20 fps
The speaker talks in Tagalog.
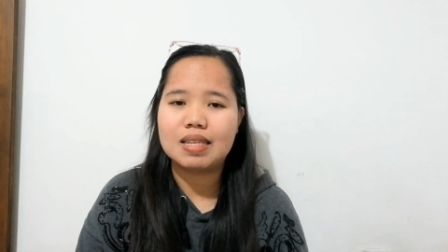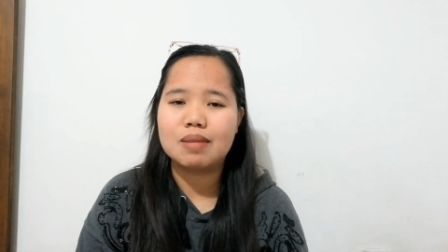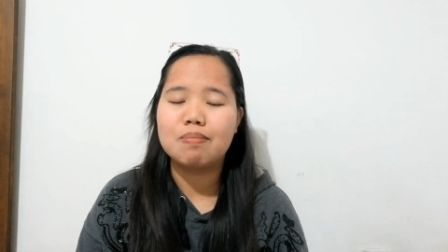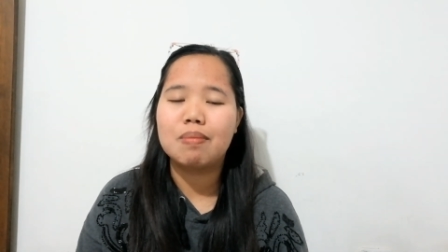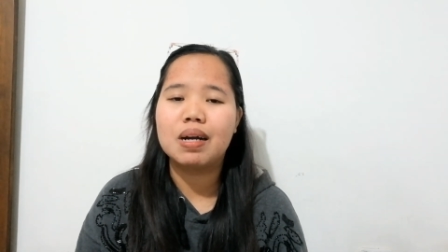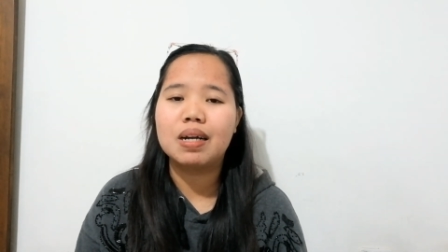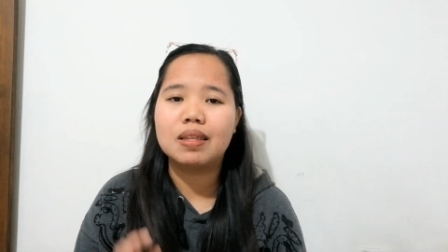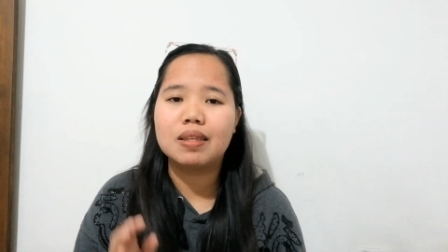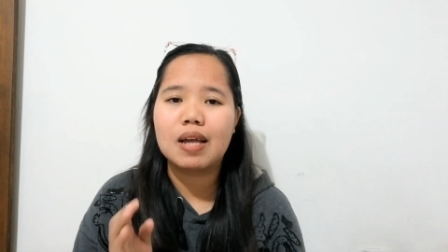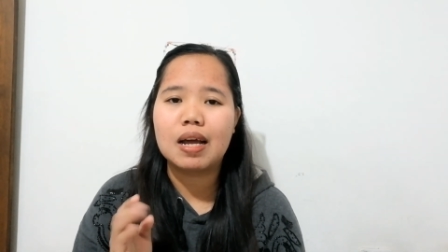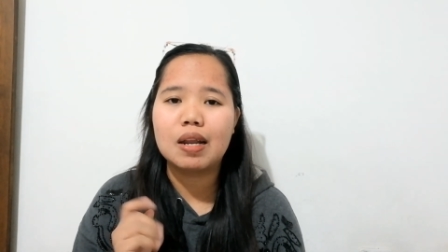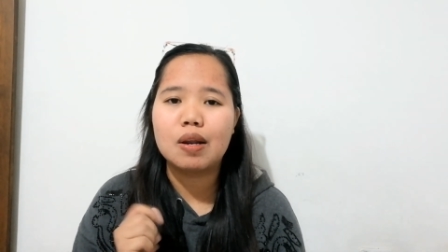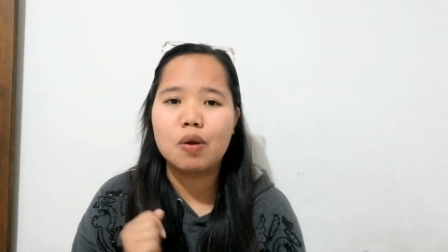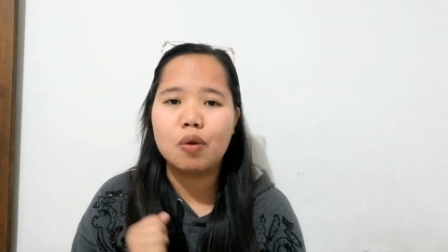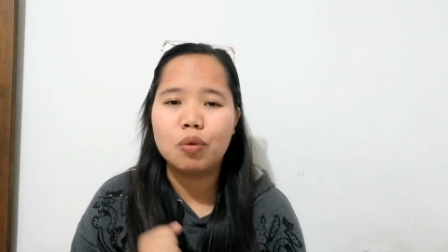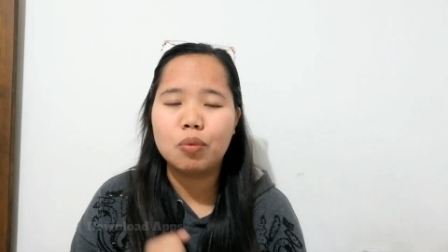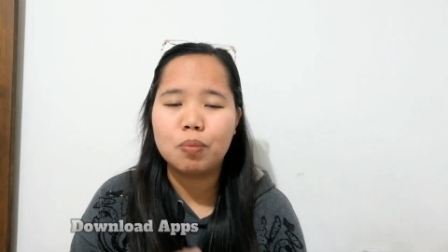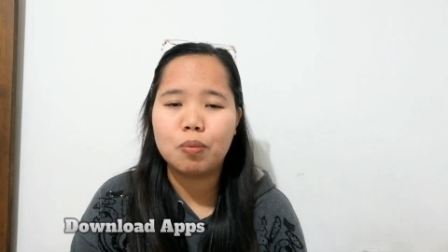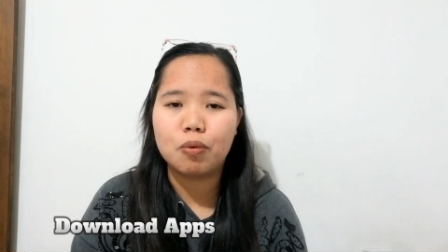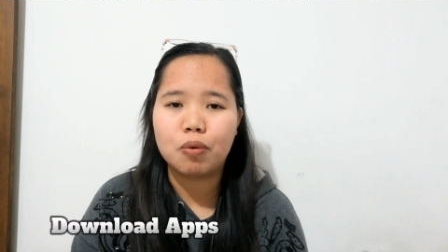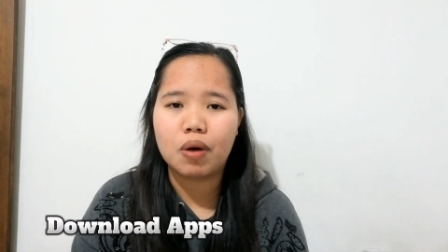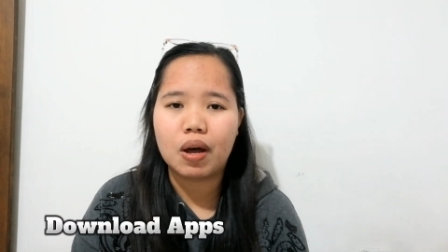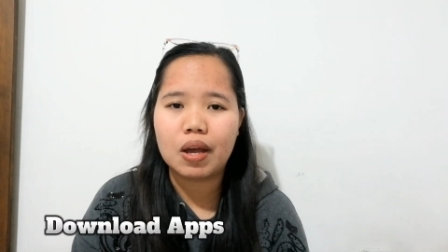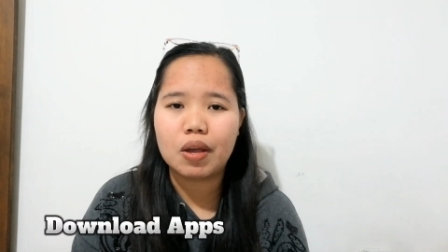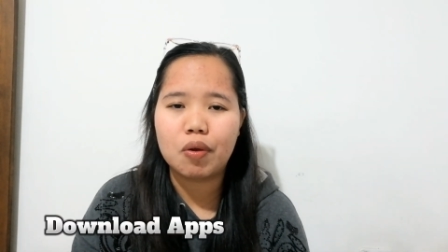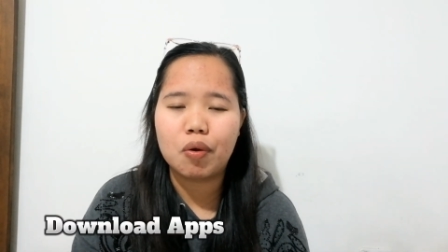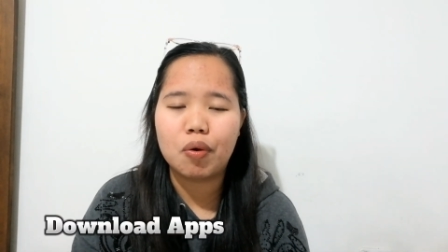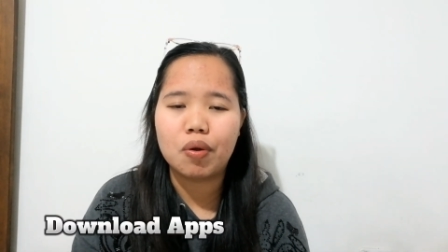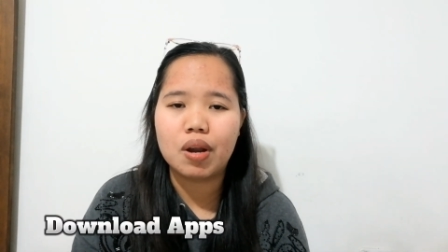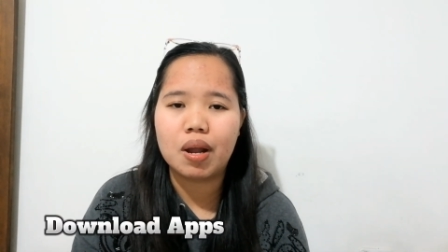is mag-download po
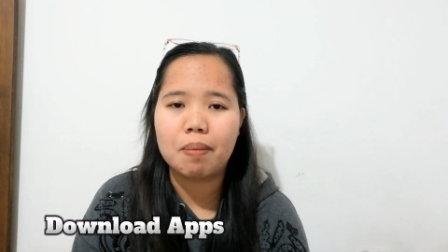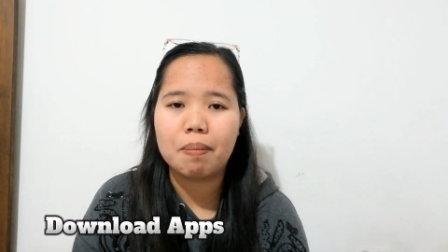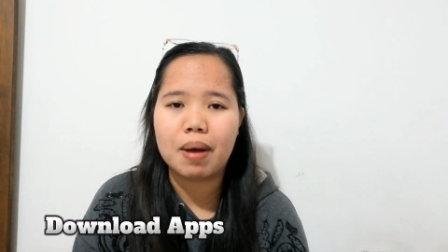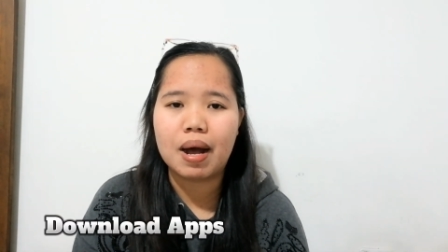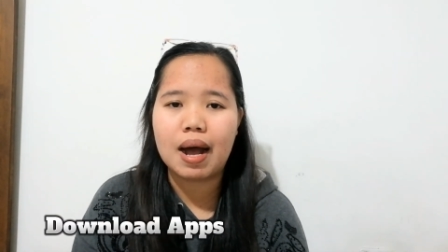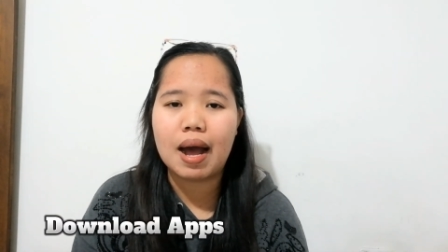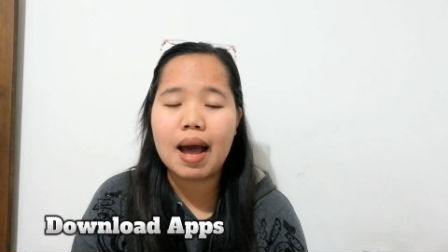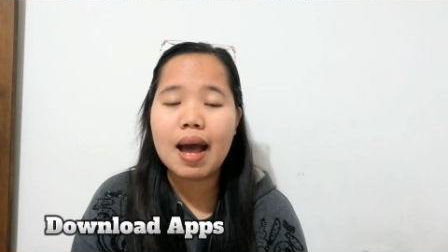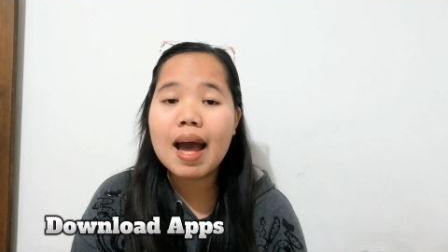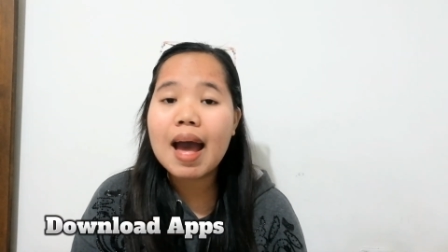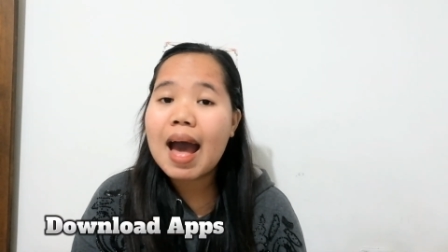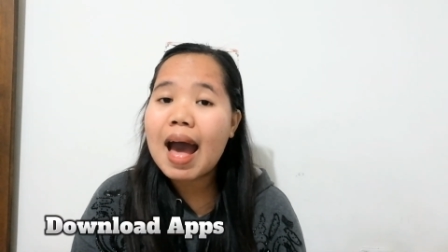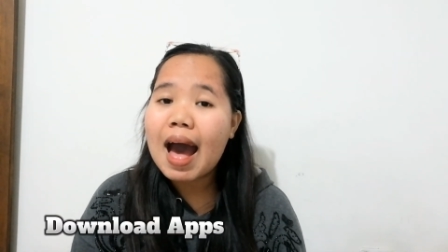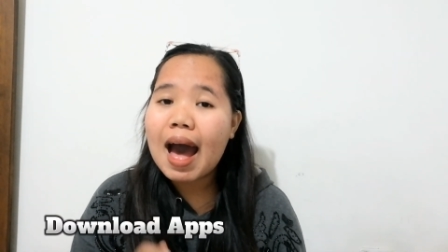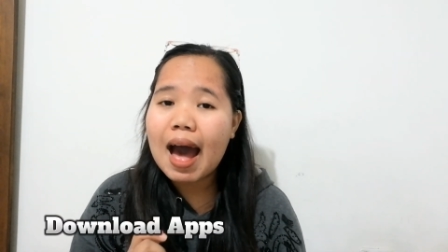kayo ng mga